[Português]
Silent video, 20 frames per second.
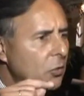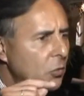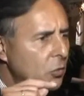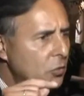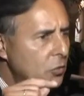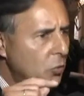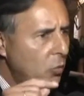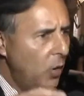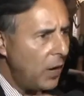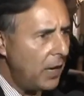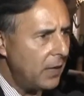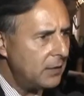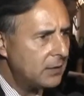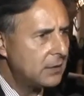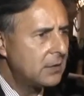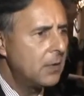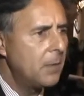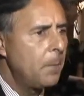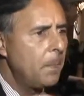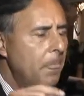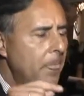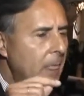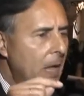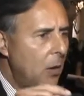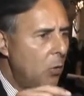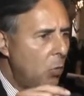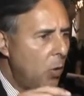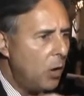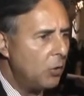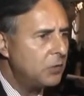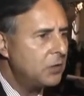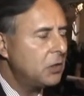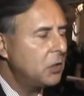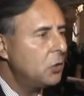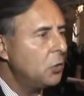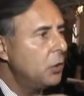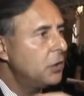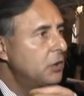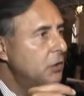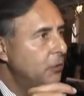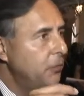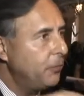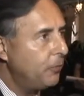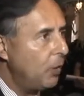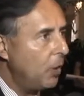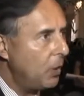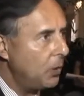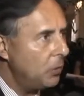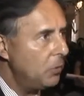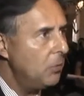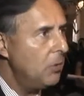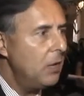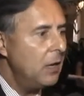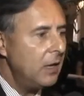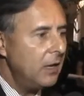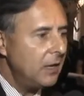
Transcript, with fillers: nos quais, na qual se criou esse fórum,